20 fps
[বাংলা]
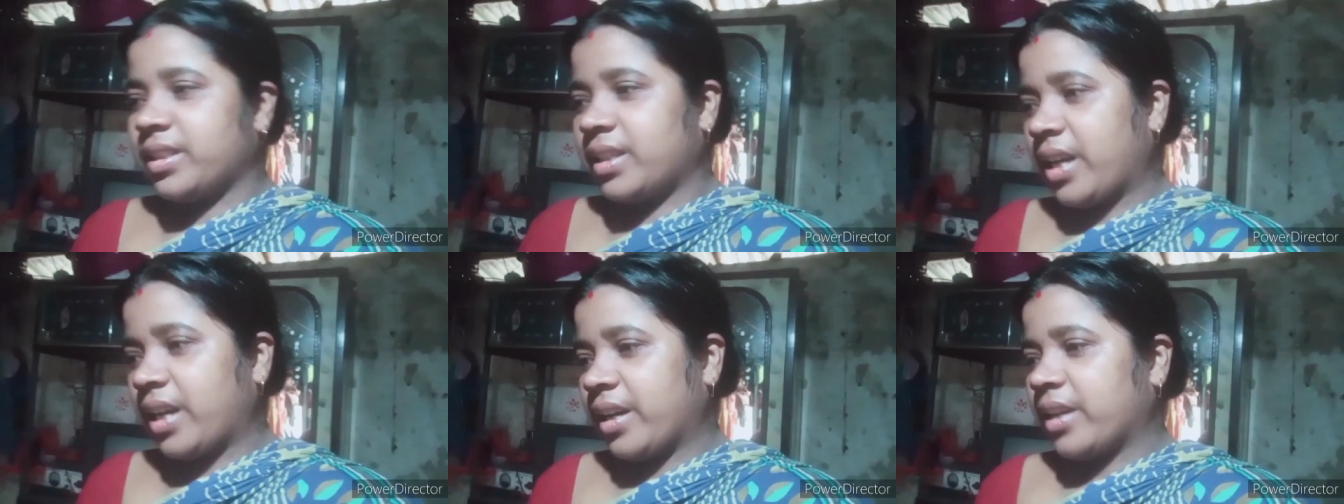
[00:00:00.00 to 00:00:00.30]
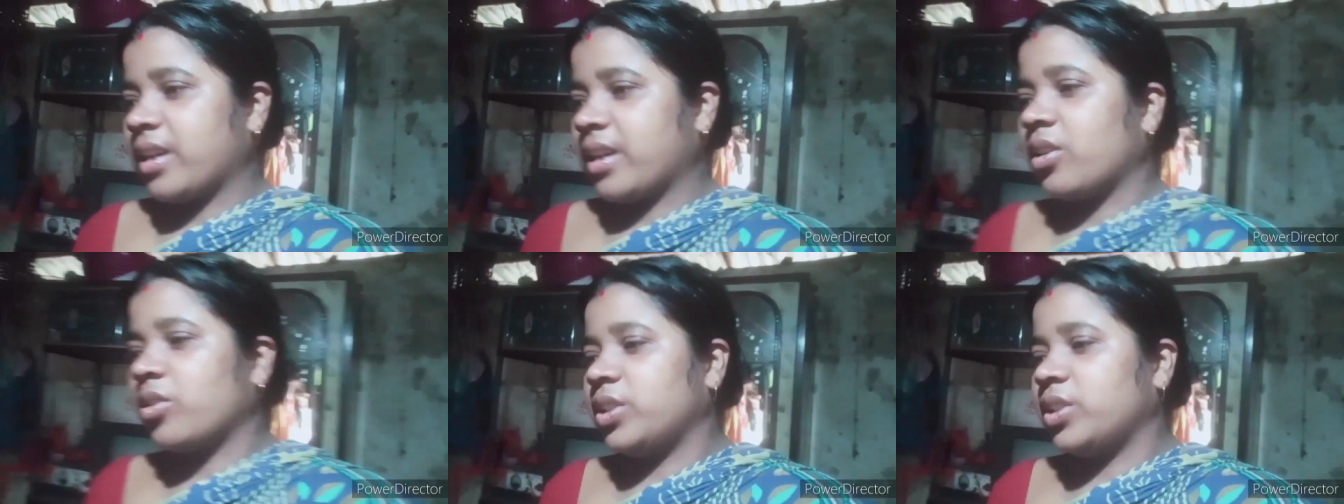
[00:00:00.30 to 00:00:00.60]

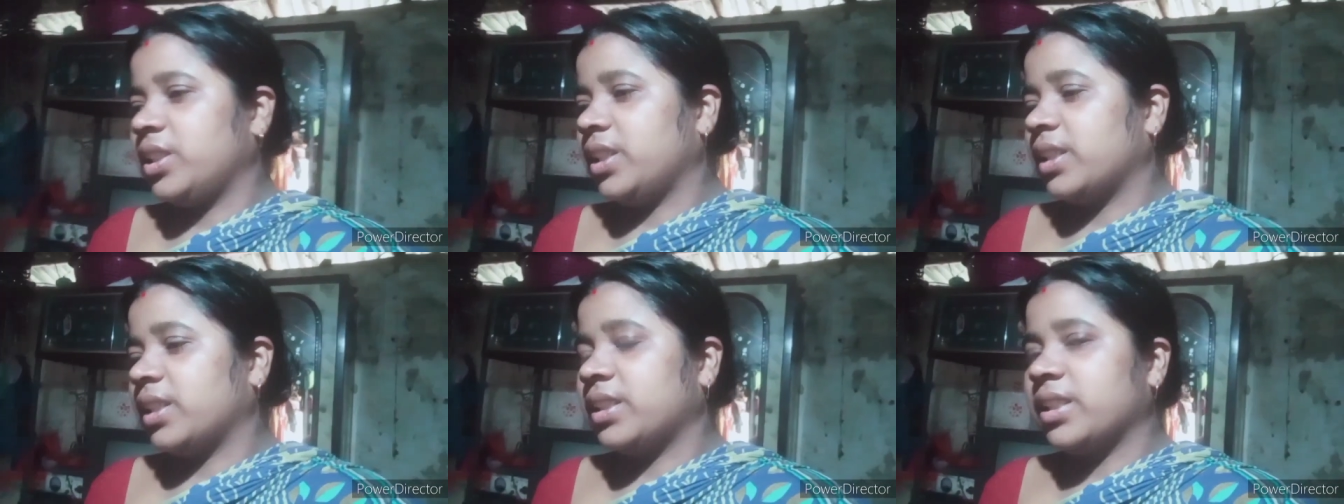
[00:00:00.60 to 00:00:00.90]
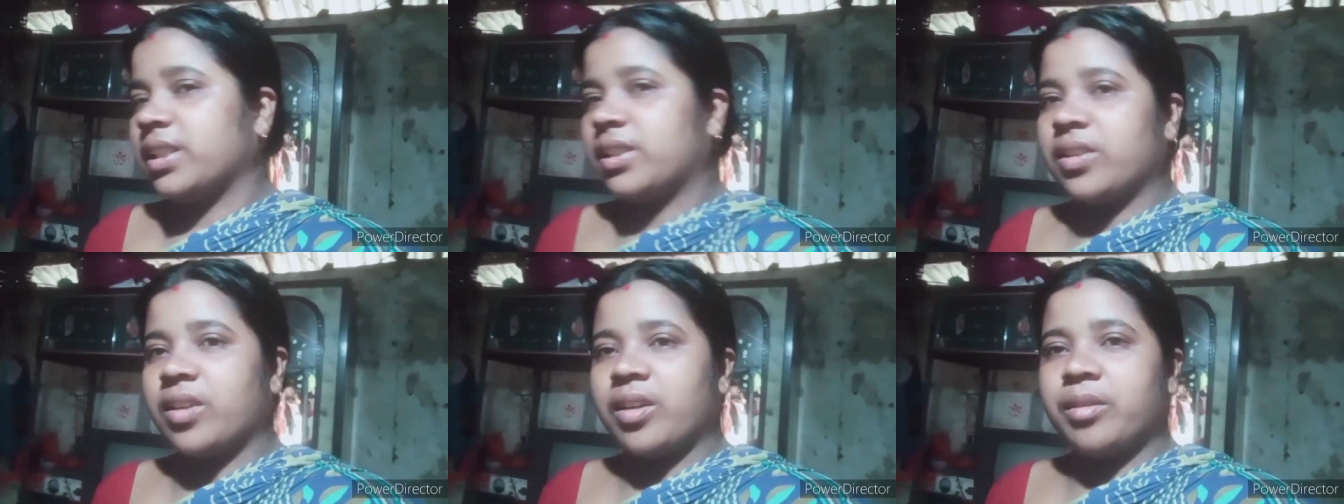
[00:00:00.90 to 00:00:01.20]
রান্নার ওইদিকে
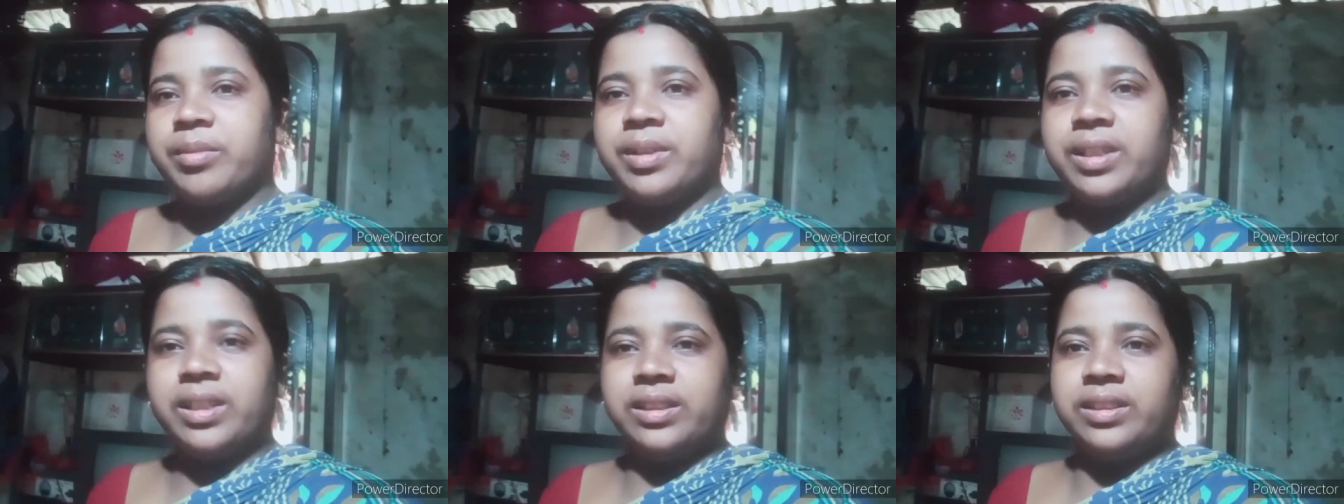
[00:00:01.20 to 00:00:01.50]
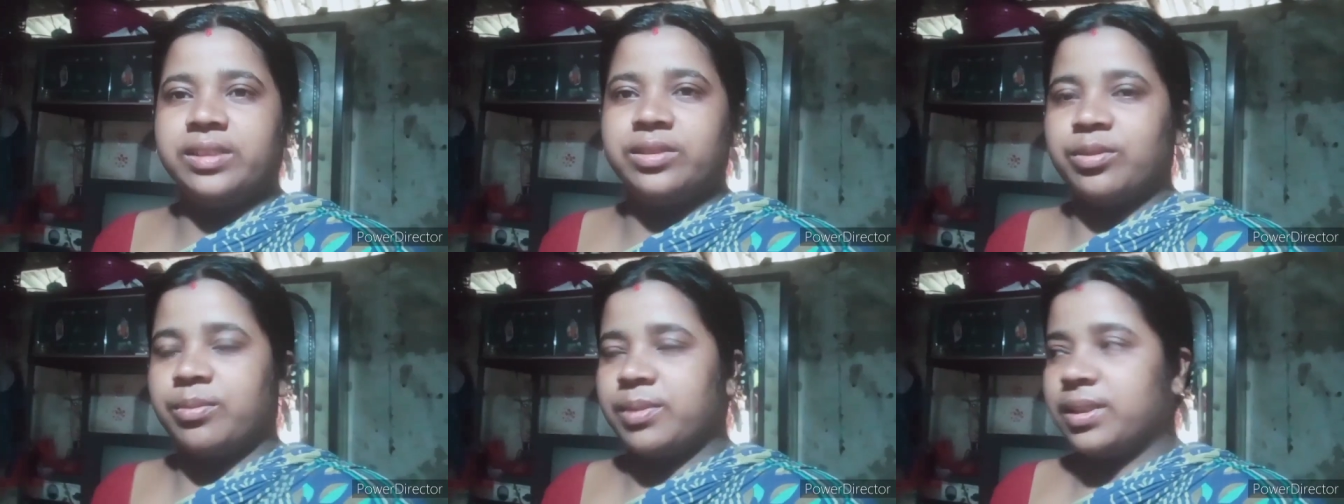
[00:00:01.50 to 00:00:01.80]
যেতে হবে
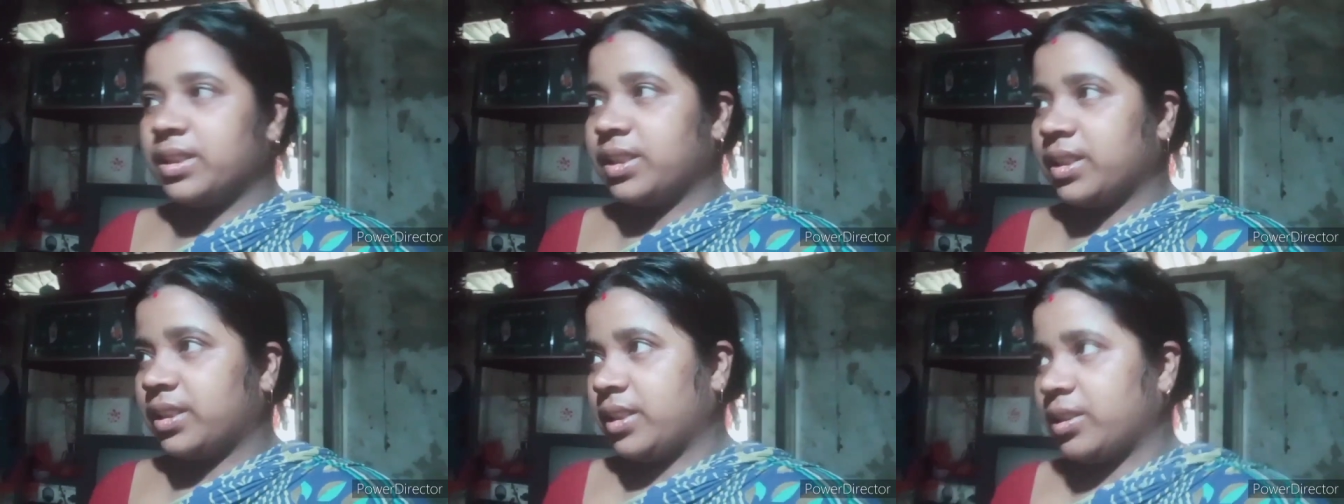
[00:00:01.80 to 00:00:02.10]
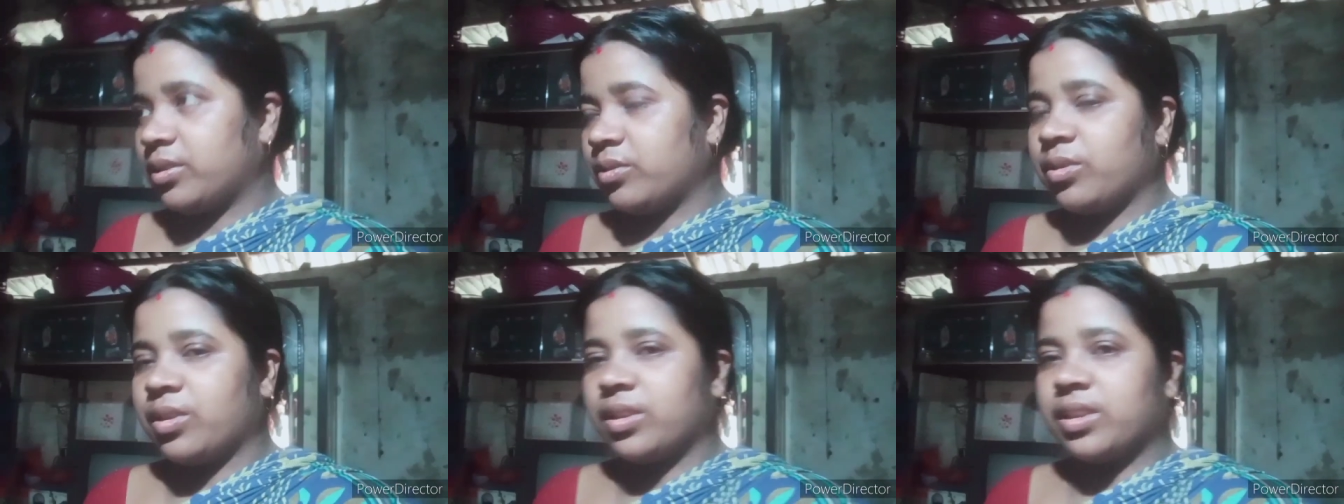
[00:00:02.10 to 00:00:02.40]
তোমাদের সাথে
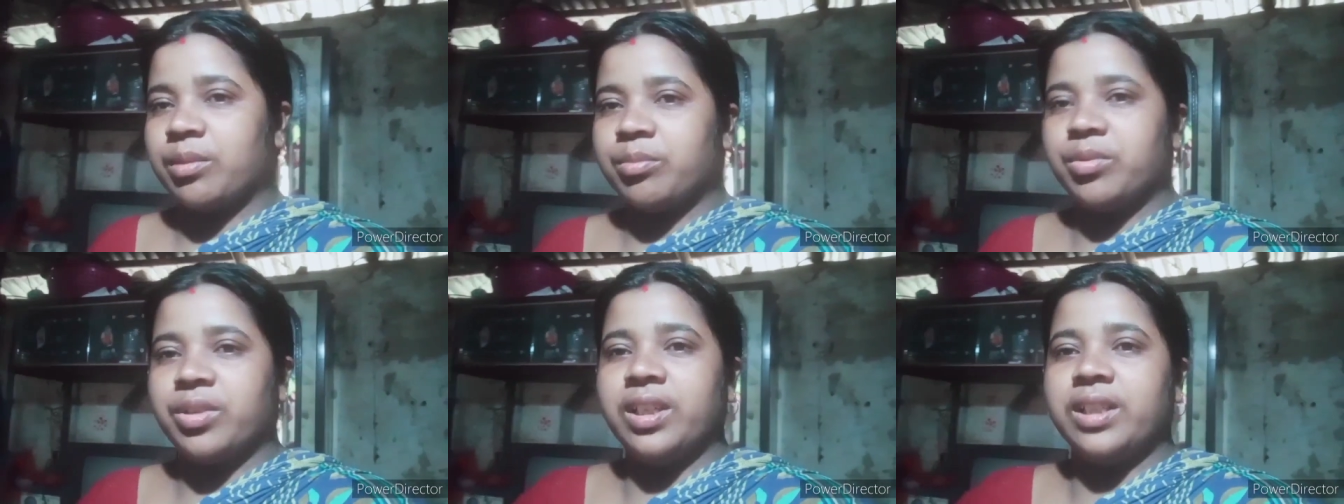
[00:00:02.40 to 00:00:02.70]
একটু কথা বলে